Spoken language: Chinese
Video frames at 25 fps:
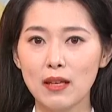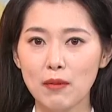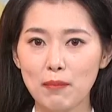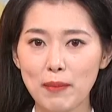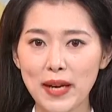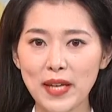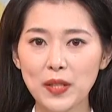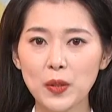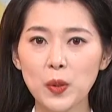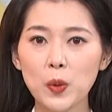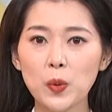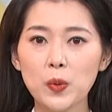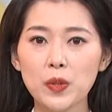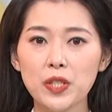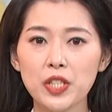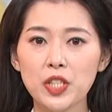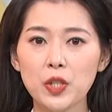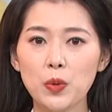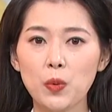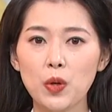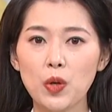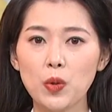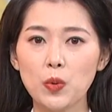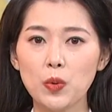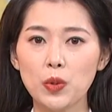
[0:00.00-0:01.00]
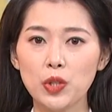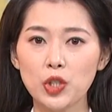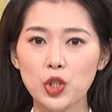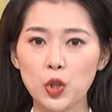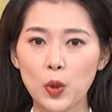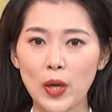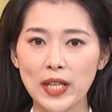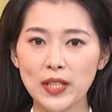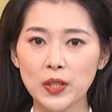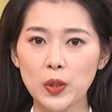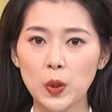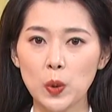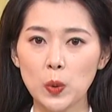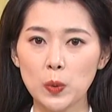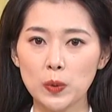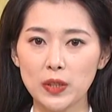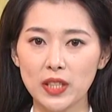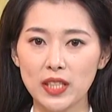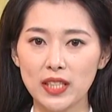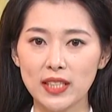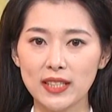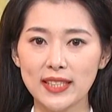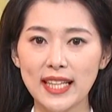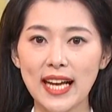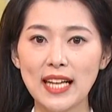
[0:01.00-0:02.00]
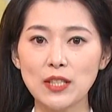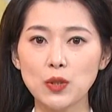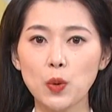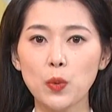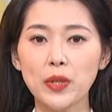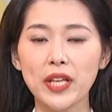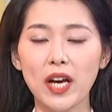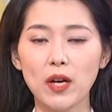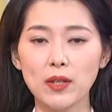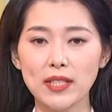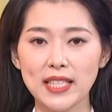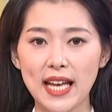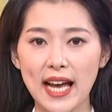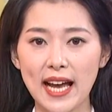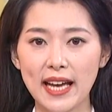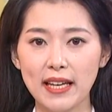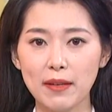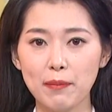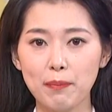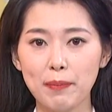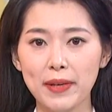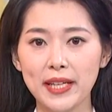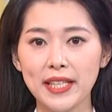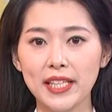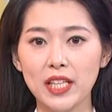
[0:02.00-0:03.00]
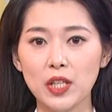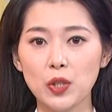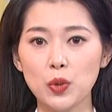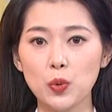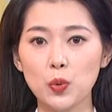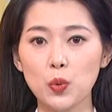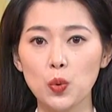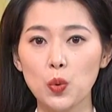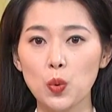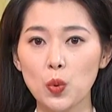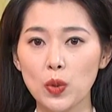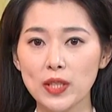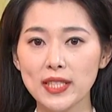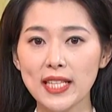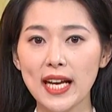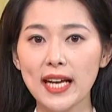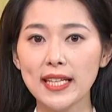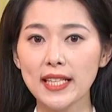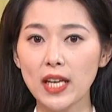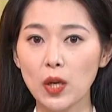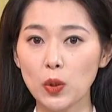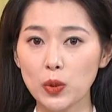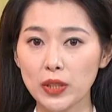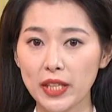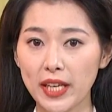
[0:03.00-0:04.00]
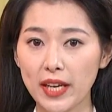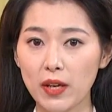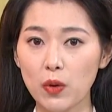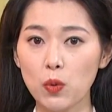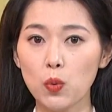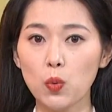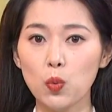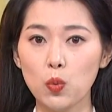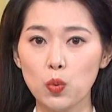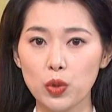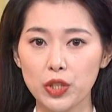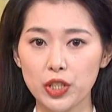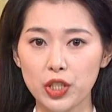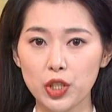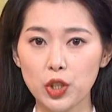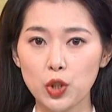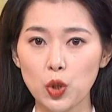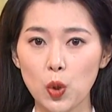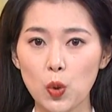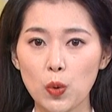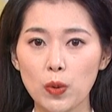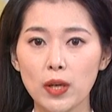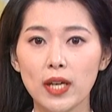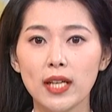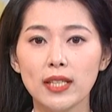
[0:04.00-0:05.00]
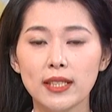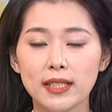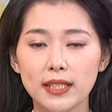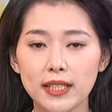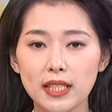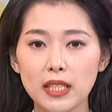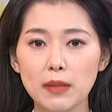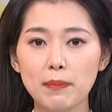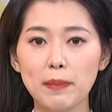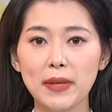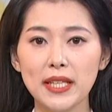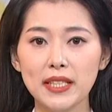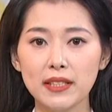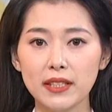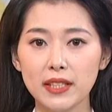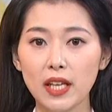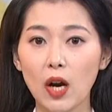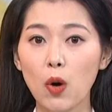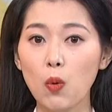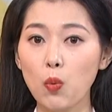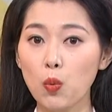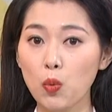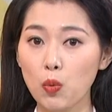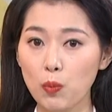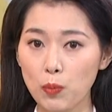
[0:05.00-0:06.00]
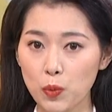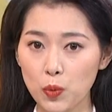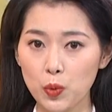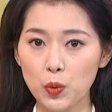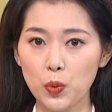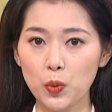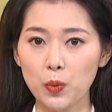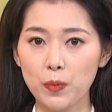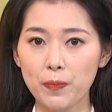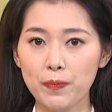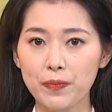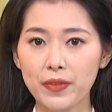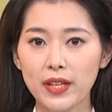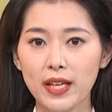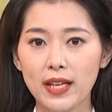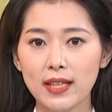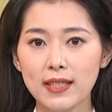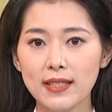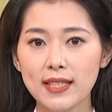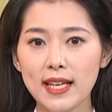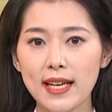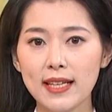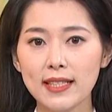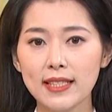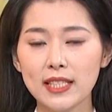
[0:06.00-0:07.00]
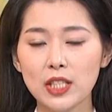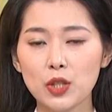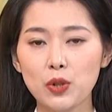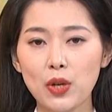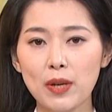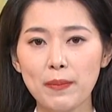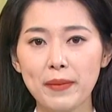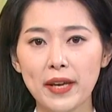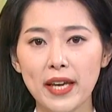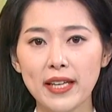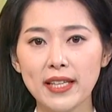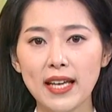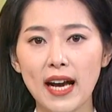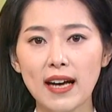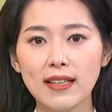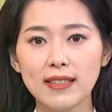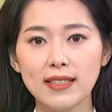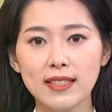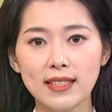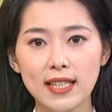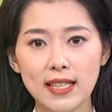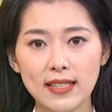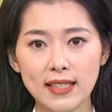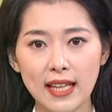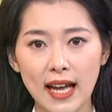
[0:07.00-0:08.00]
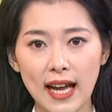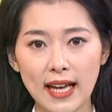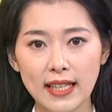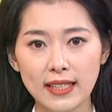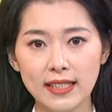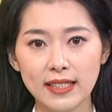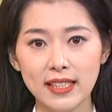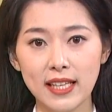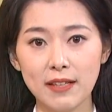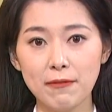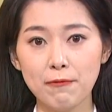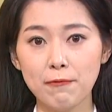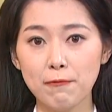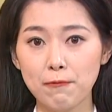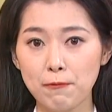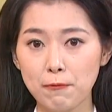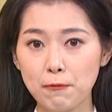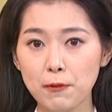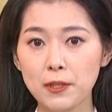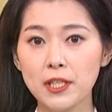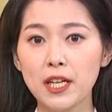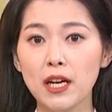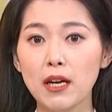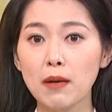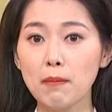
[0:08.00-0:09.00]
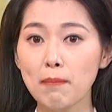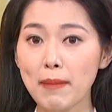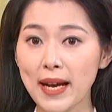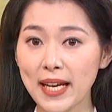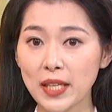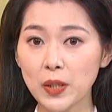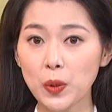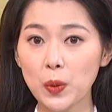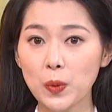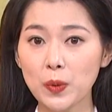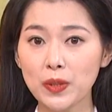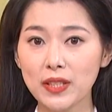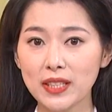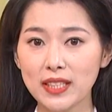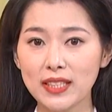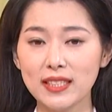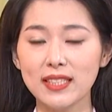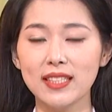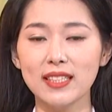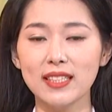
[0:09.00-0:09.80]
麦冬是我国传统的大宗药材，被列入国家药典五十种基本药物目录。在四川绵阳三台县，涪城麦冬已